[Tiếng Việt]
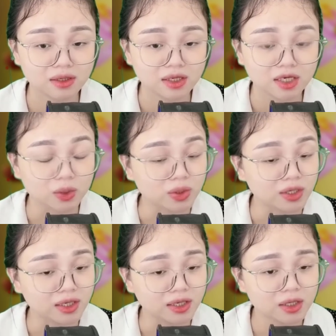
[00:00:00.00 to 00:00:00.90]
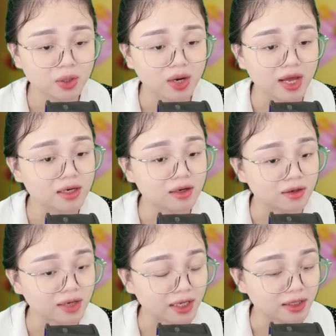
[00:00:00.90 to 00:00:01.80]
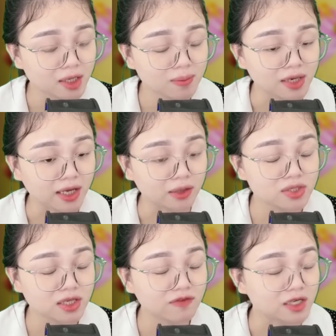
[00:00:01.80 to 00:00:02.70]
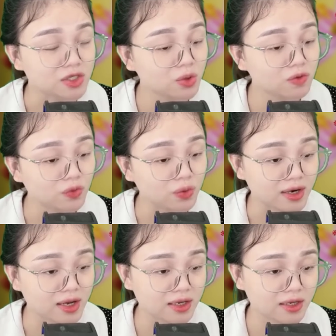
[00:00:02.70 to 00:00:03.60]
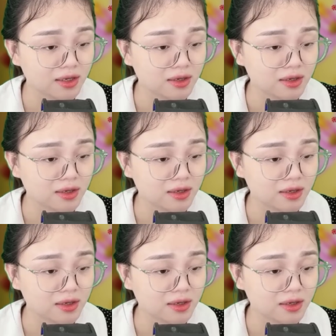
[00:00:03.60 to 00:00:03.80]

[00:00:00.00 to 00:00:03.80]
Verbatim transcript: Khi tôi nghĩ có lẽ đời này kiếp này tôi sẽ phải chôn vùi ở đây,